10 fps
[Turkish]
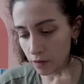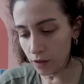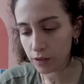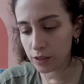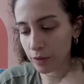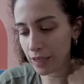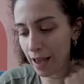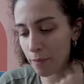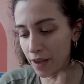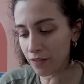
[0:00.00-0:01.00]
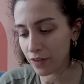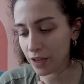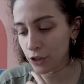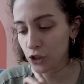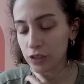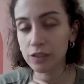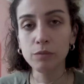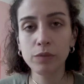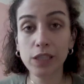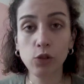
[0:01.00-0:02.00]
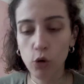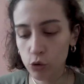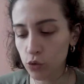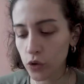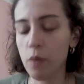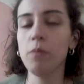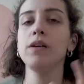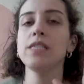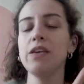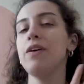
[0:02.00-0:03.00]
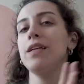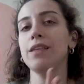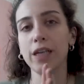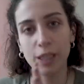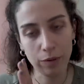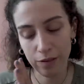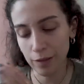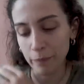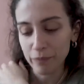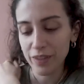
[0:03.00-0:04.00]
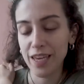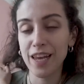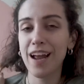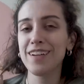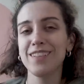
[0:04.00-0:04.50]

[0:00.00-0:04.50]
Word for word: aklıma gelmeyen ve kaçırdığım biri yoktur ama severek takip ettiğim yerel